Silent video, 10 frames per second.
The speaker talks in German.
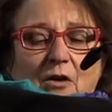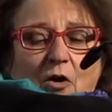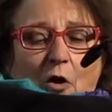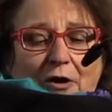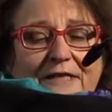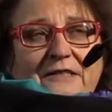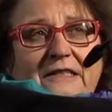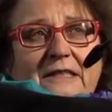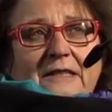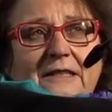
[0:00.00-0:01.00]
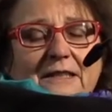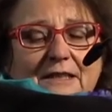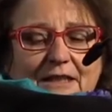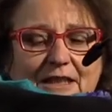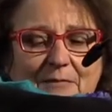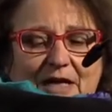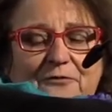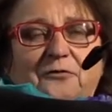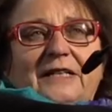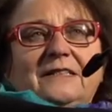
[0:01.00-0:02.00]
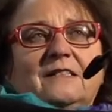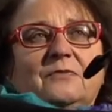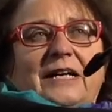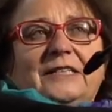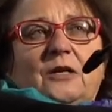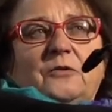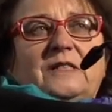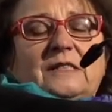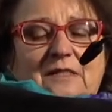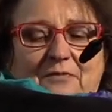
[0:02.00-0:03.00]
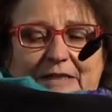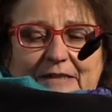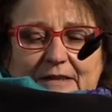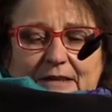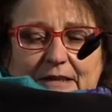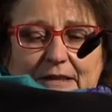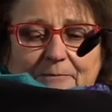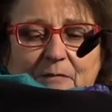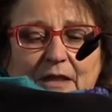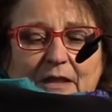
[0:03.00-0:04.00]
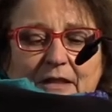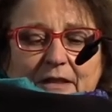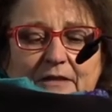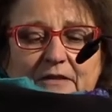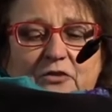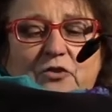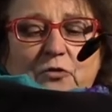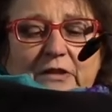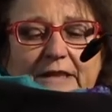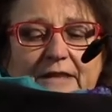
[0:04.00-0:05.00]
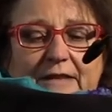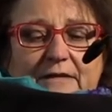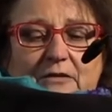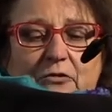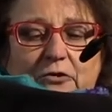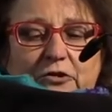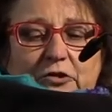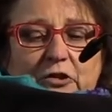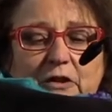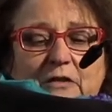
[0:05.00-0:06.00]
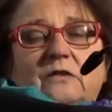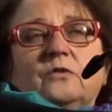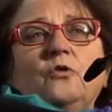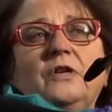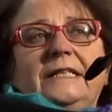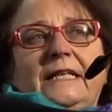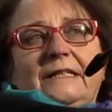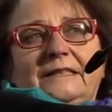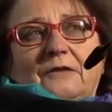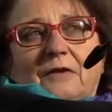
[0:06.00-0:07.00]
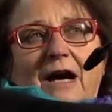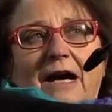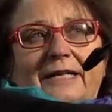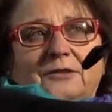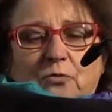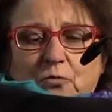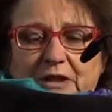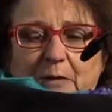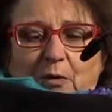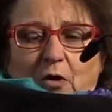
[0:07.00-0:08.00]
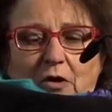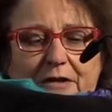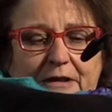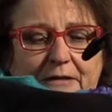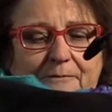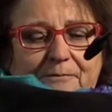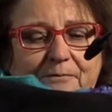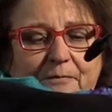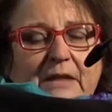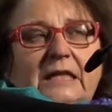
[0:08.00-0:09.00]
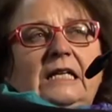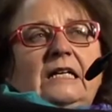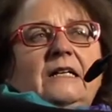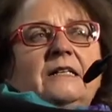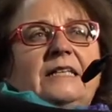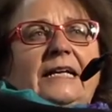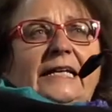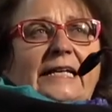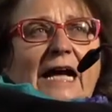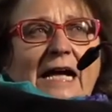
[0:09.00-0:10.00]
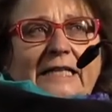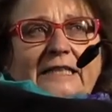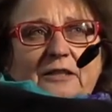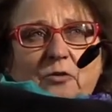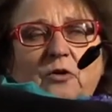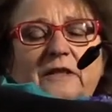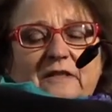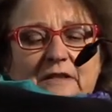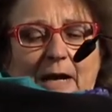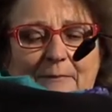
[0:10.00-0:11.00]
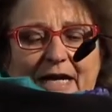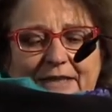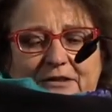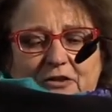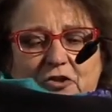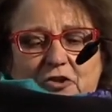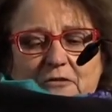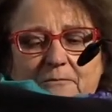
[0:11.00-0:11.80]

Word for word: Heute, im Advent 2020, ist Julian Assange Suche nach der Wahrheit ungebrochen. Seine Lage jedoch ist dramatisch.